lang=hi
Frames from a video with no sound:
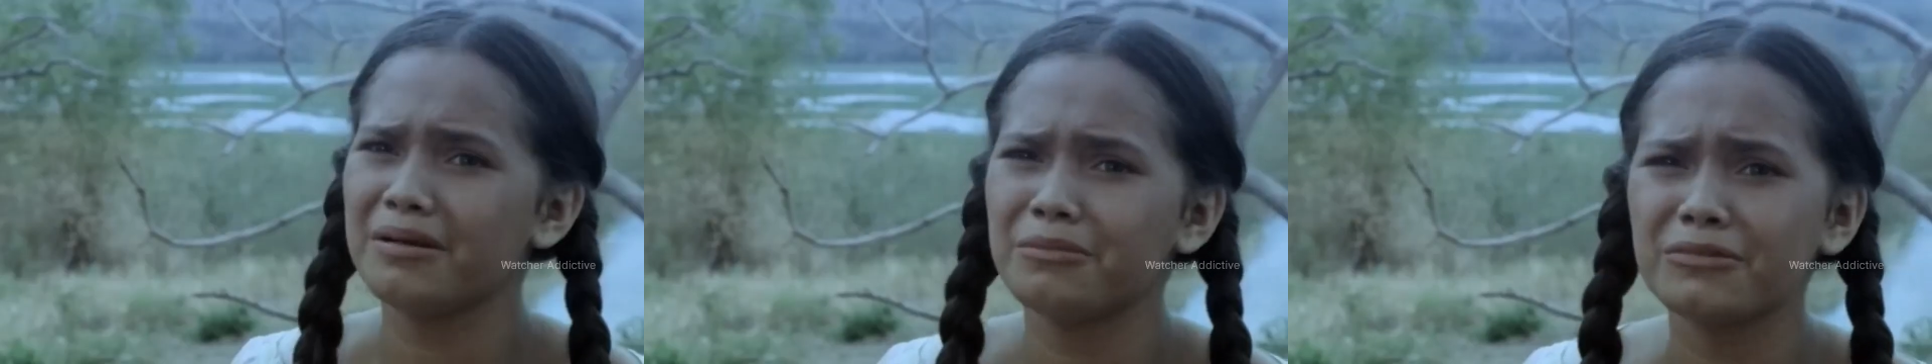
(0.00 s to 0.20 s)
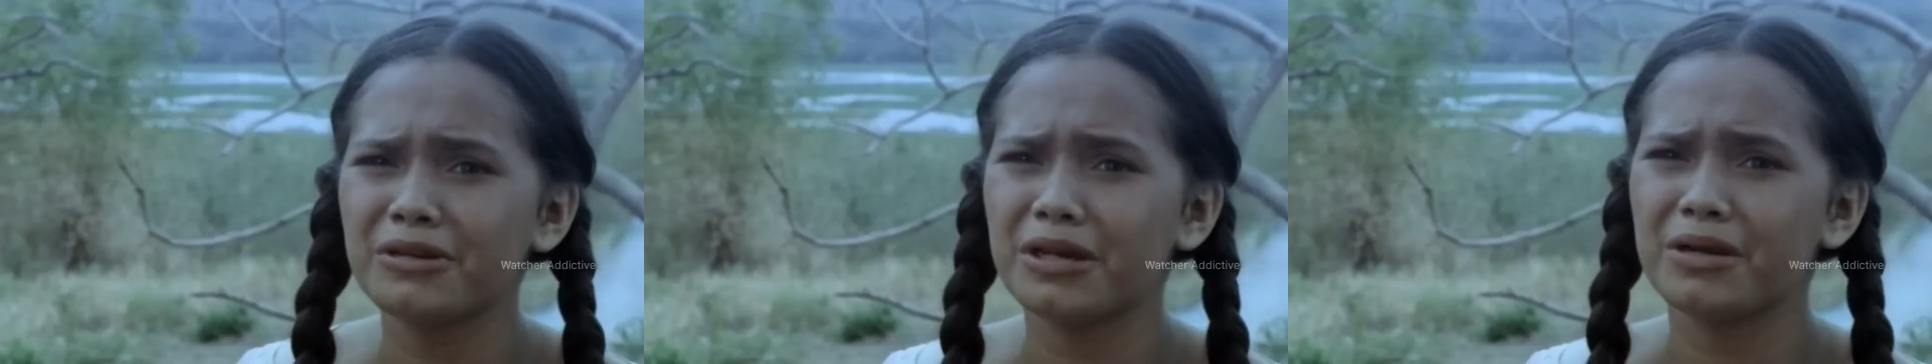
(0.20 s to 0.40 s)

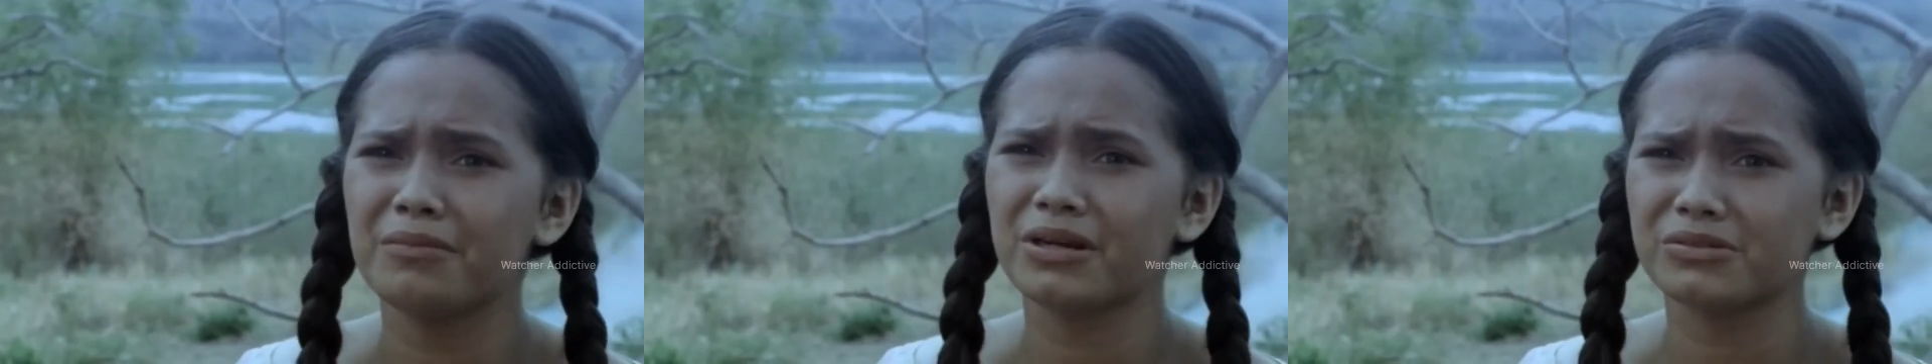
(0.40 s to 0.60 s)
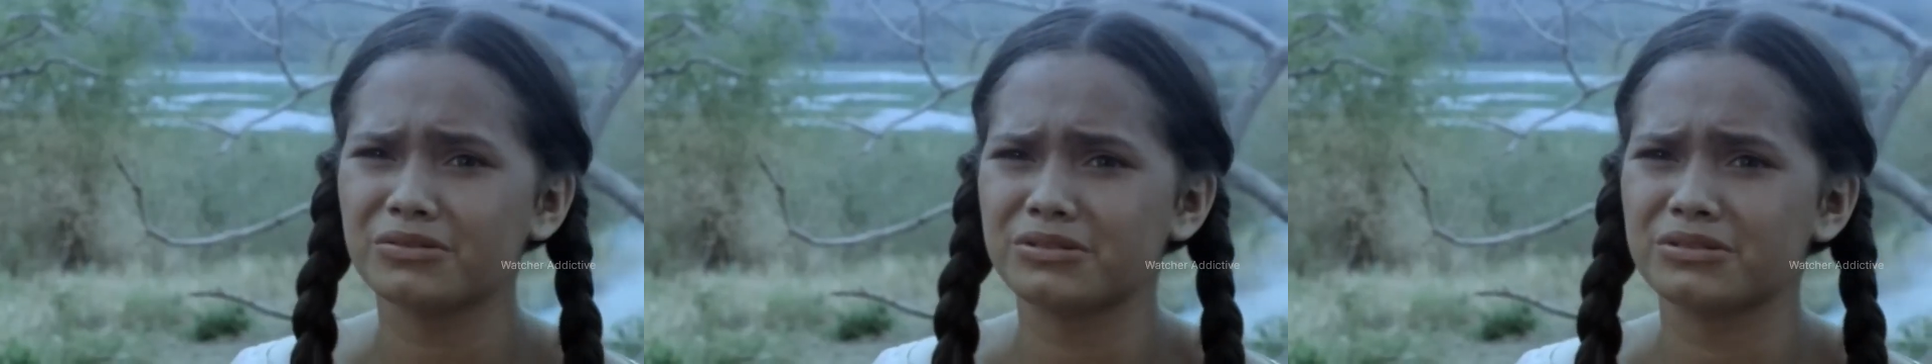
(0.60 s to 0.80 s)
मुझे दे
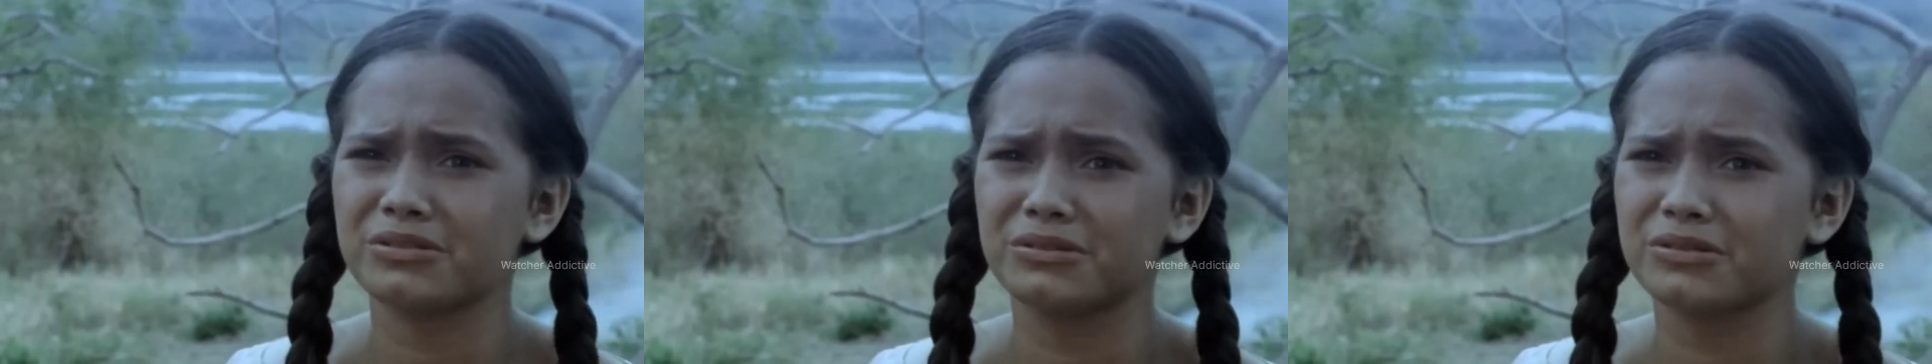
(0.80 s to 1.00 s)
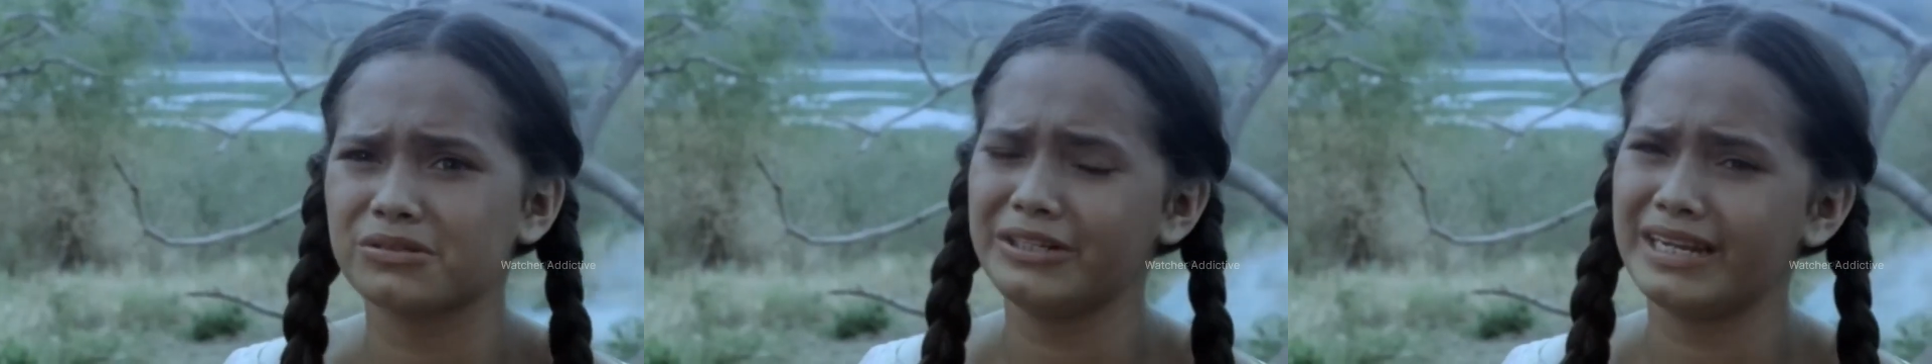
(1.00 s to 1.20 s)
सकती थी
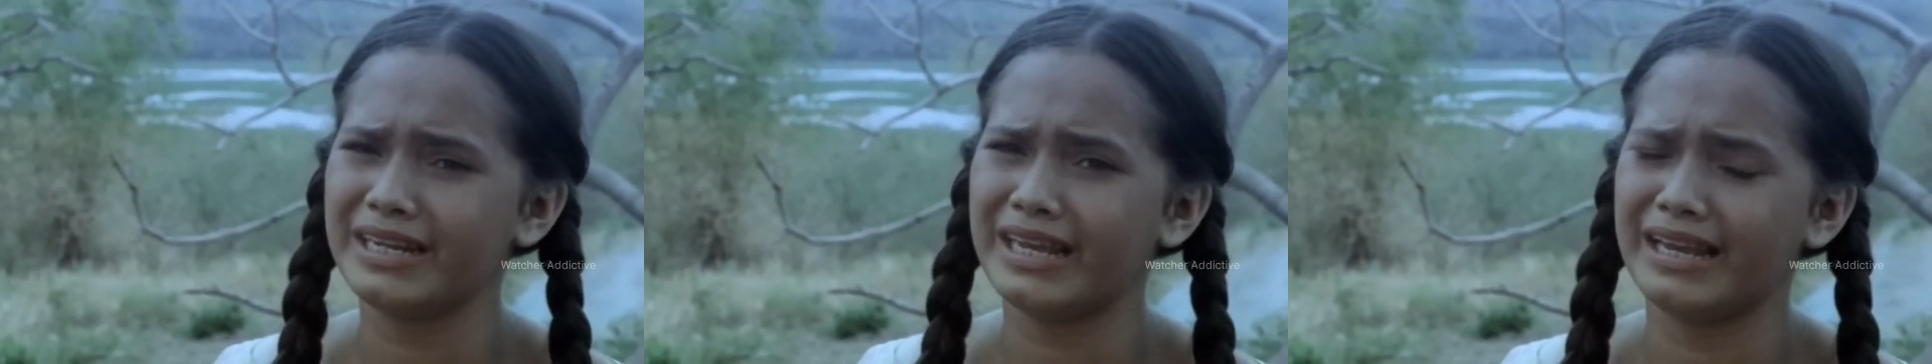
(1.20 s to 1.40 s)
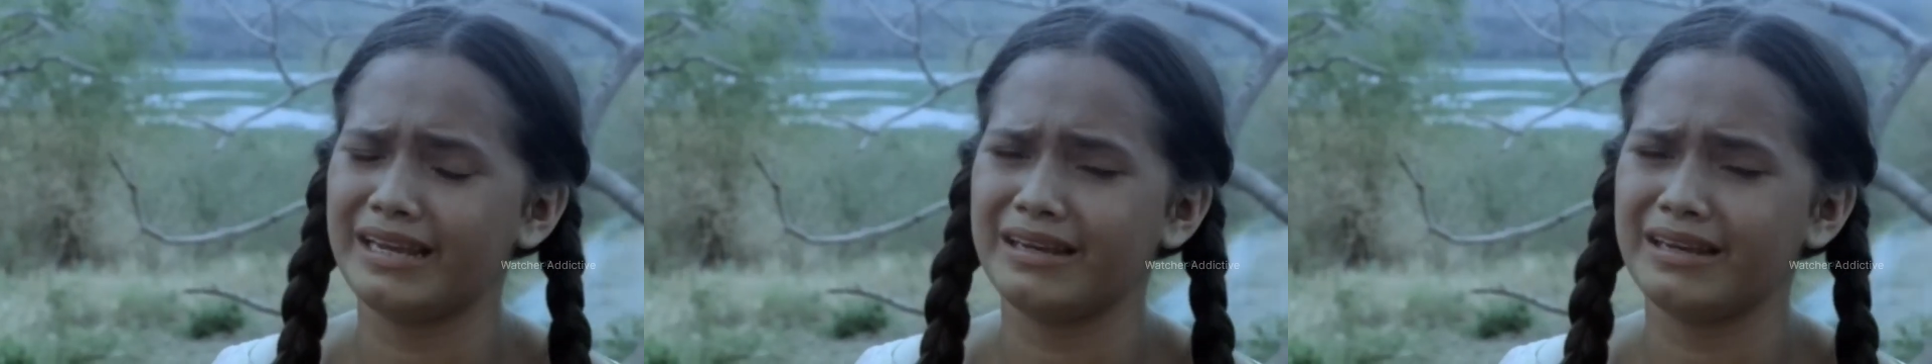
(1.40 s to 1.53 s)
और वो